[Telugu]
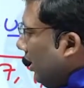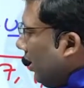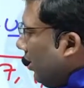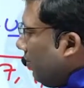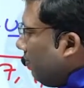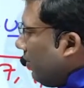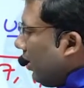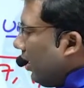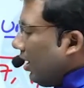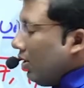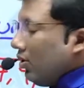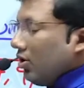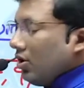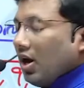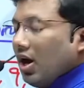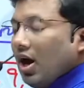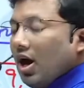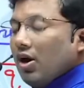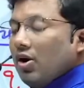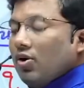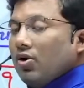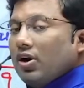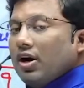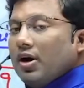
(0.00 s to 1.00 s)
ఈ నంబర్లు
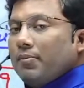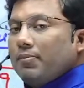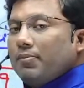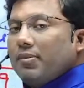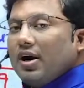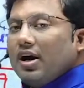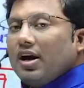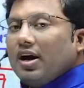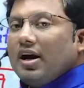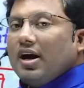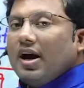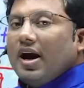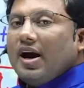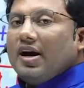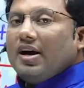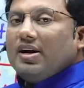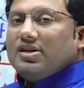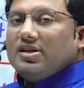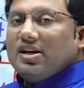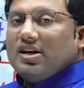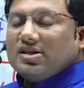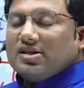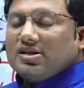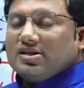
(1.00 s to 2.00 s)
నాలుగు నంబర్లను
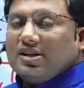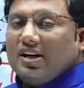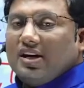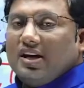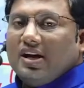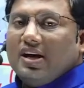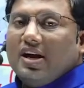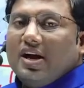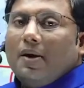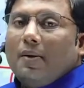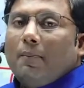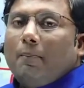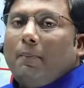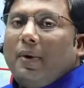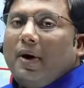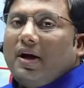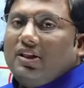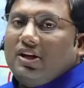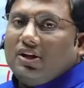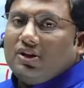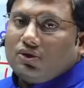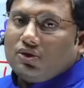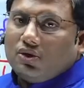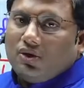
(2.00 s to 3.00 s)
యాడ్ చేసి
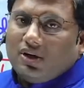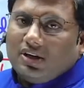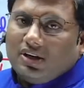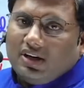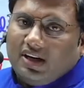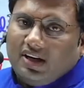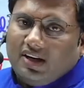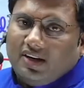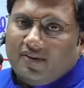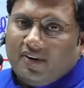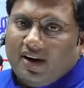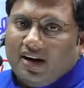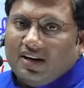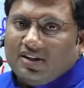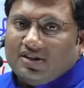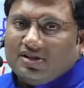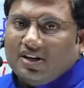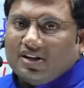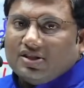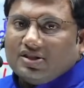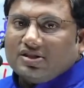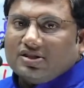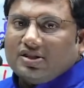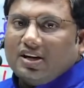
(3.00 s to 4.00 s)
పది తోటి
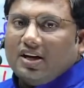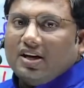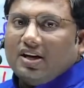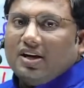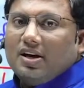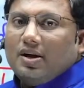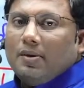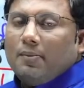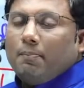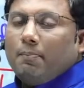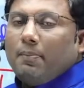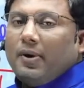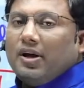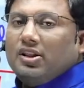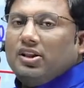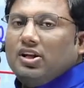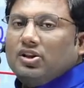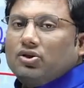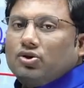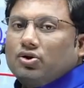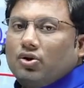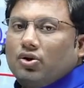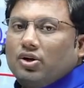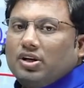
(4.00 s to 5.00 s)
డివైడ్ చేస్తే
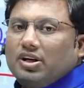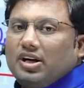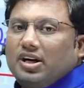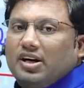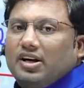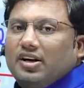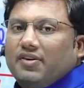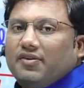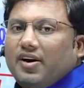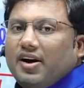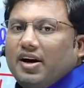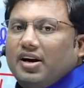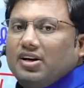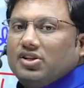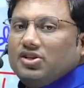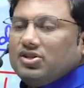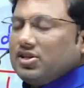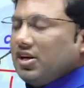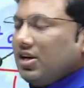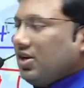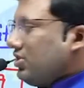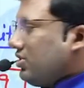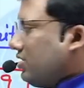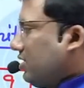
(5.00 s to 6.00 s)
పది తోటి
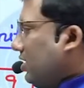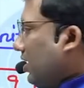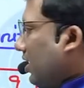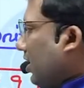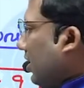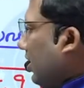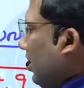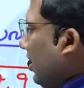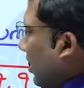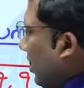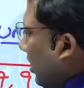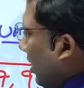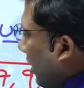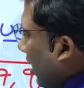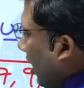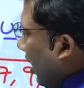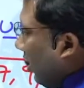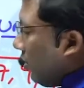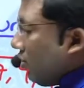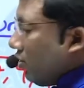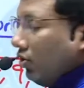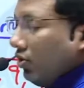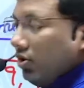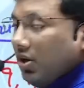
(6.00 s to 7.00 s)
డివైడ్ చేస్తే
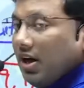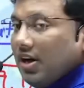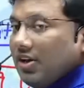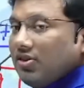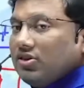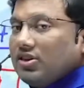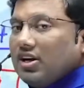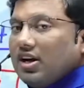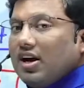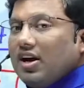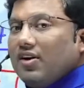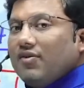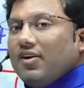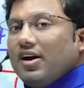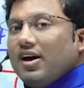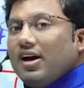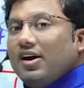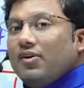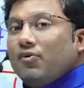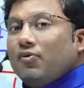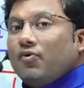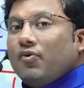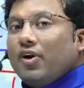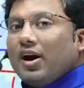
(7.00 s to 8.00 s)
నాకు ఎంత
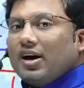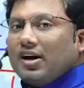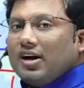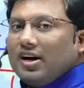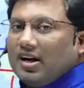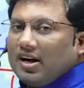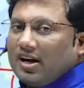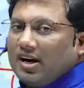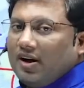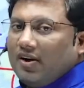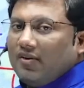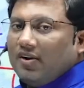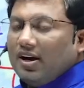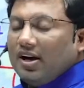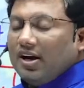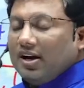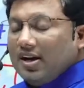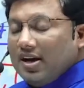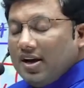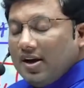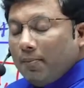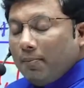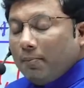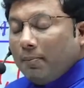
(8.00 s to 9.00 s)
రావాలి వర్గం
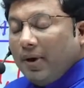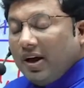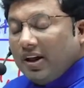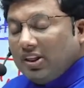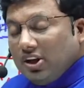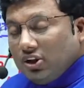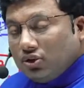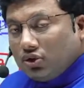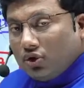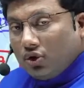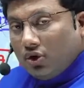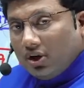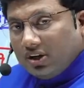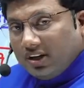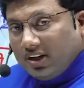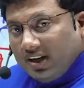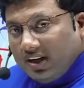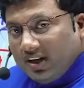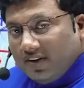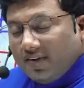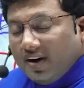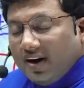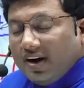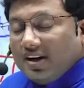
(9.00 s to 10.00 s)
రావాలి పది
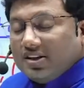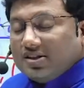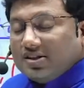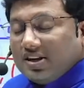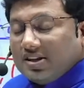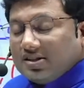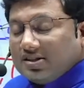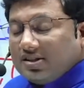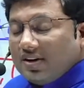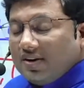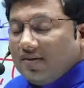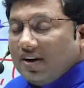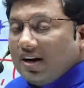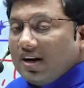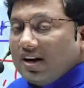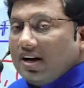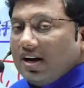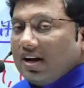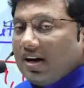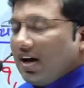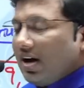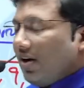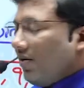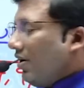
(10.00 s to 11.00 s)
తోటి డివైడ్ చేస్తే
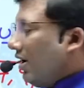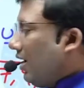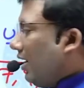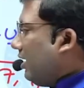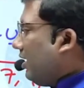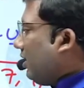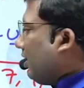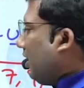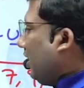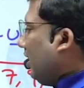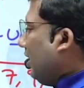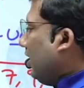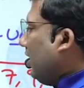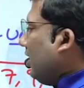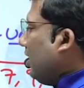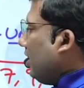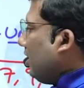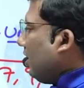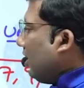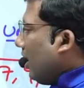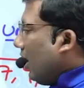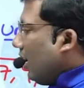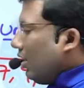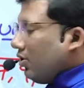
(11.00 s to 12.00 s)
వర్గం రావాలంటే
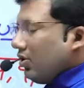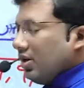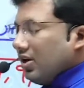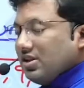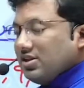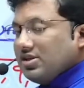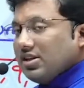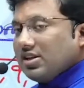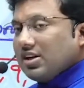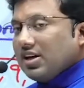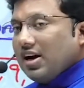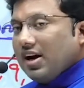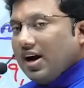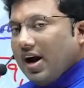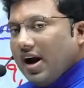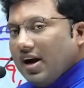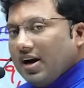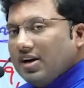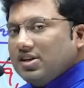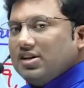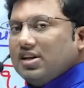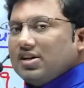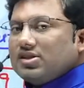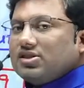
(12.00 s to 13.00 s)
నాలుగు
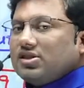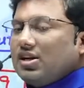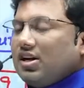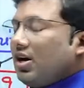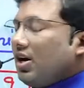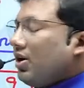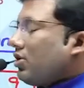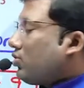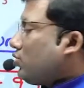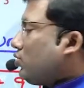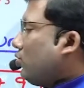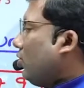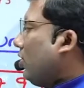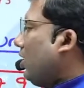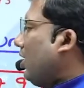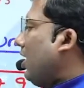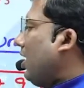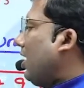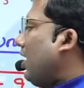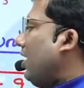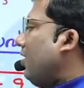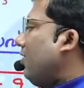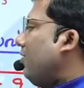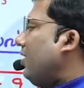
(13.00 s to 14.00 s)
డిజిట్లను యాడ్ చేస్తే నాకు
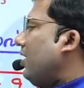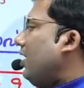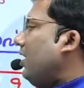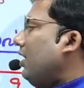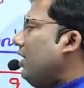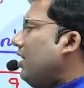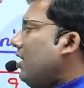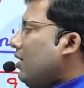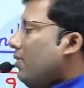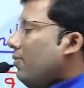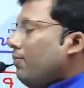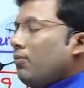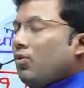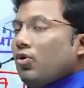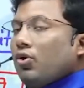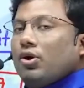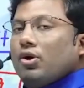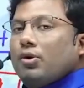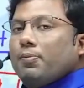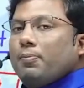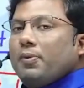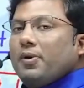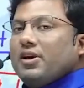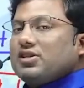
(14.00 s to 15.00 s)
సున్నా రావాలి
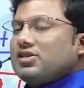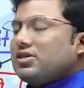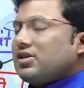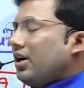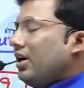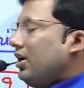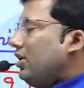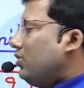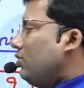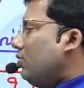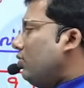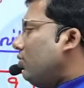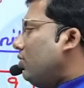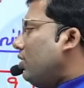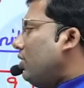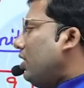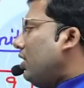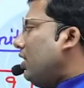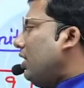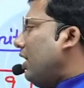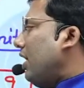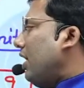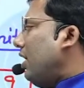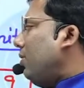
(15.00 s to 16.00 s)
మూడు ప్లస్ ఐదు
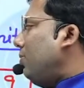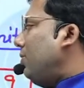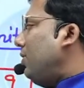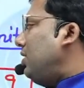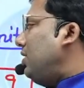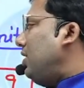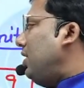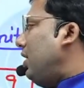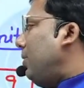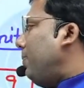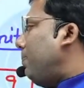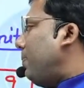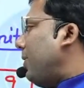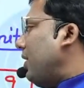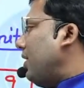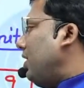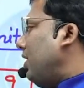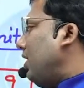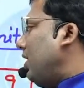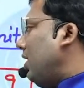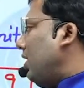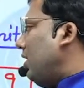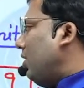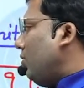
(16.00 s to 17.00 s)
ఎనిమిది
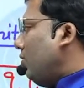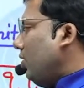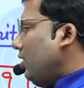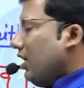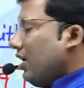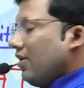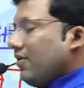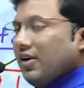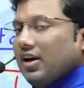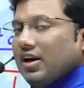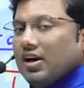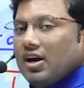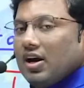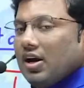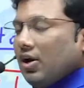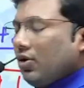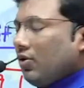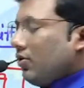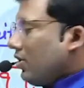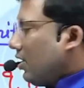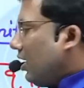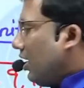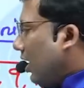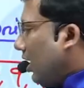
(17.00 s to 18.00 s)
పదిహేను ఇరవై
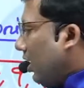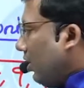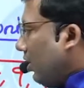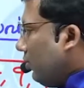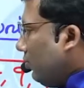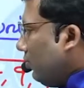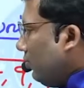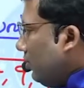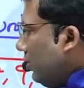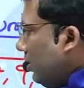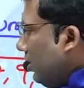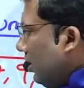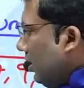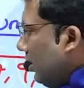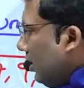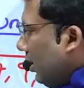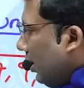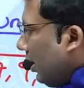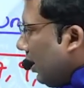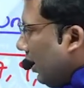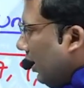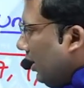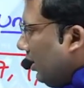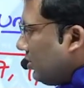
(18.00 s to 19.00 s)
నాలుగు కాదు
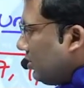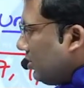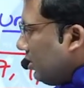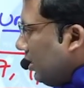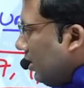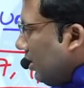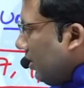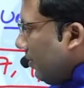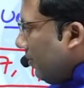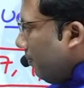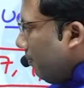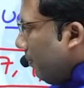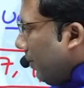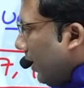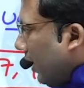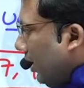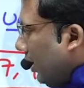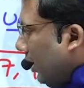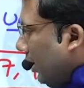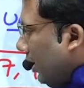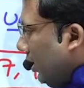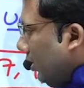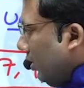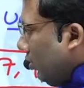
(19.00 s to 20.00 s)
రైట్
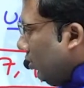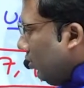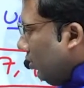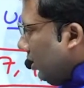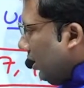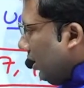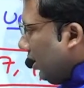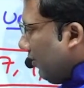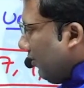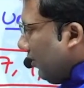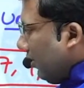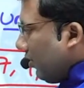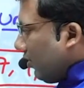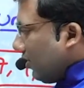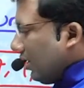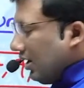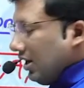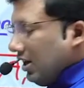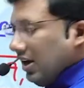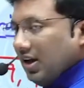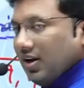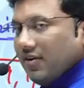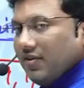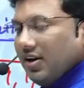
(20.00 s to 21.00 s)
పన్నెండు ఇరవై
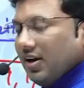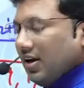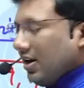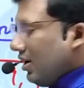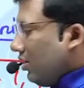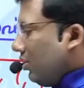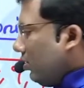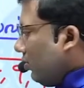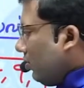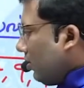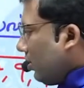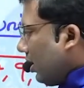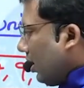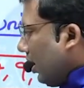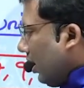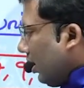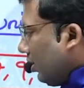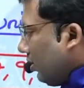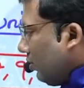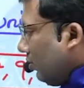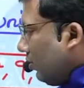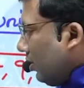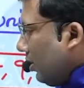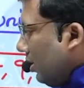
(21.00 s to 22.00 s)
ఒకటి ఇరవై రెండు
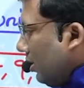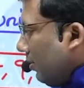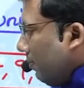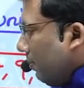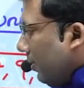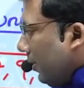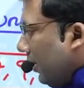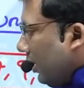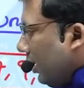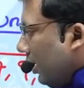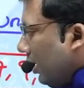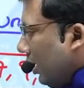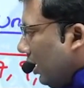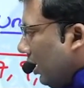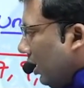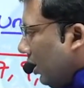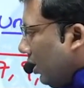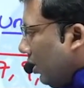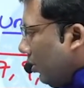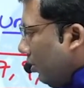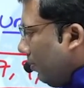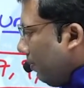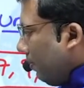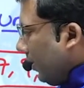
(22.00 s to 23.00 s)
కాదు
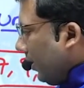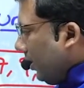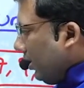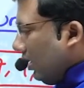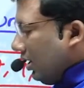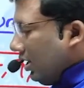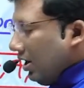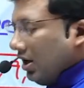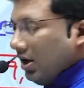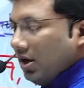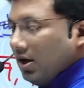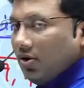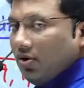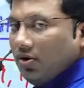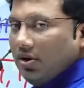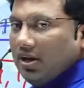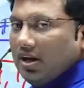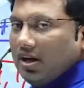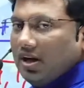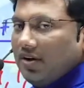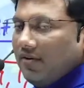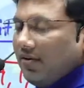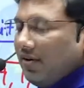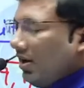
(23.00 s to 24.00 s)
పదహారు పదిహేడు
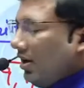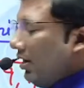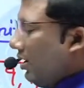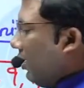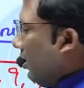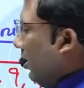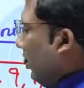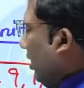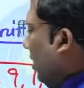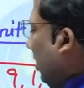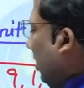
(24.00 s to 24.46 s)
ఇరవై